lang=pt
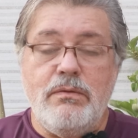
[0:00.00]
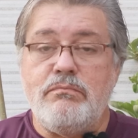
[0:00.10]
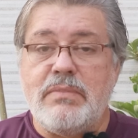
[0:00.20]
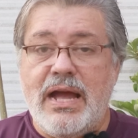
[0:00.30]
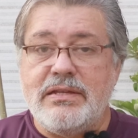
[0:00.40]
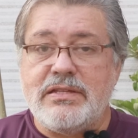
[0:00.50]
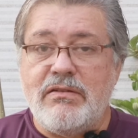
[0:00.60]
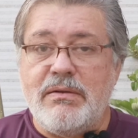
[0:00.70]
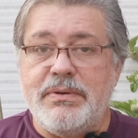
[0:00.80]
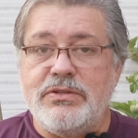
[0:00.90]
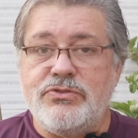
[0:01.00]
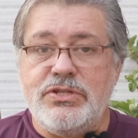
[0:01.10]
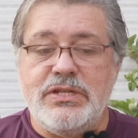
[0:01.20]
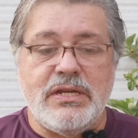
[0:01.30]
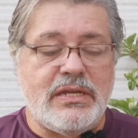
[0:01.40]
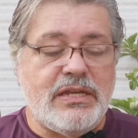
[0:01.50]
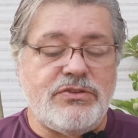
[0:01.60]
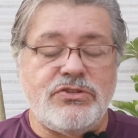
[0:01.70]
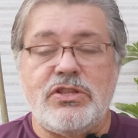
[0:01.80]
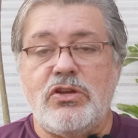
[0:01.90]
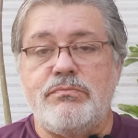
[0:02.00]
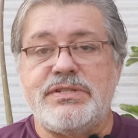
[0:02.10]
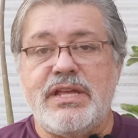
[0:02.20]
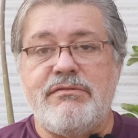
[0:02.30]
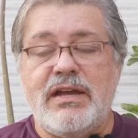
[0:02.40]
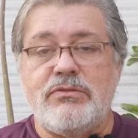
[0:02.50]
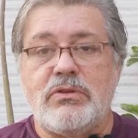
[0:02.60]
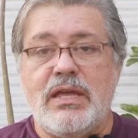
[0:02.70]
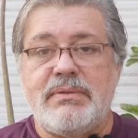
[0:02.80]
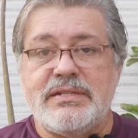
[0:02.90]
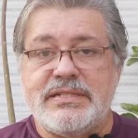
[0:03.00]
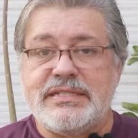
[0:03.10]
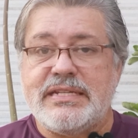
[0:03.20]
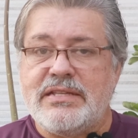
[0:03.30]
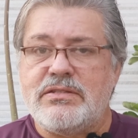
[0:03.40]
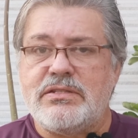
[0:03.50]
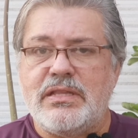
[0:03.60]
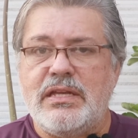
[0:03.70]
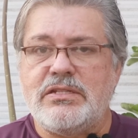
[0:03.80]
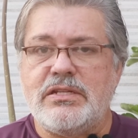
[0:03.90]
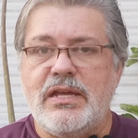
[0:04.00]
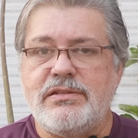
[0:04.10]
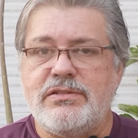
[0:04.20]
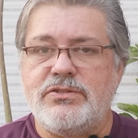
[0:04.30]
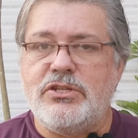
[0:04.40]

mas é uma plantinha que a gente tem observado que é bastante resistente a esse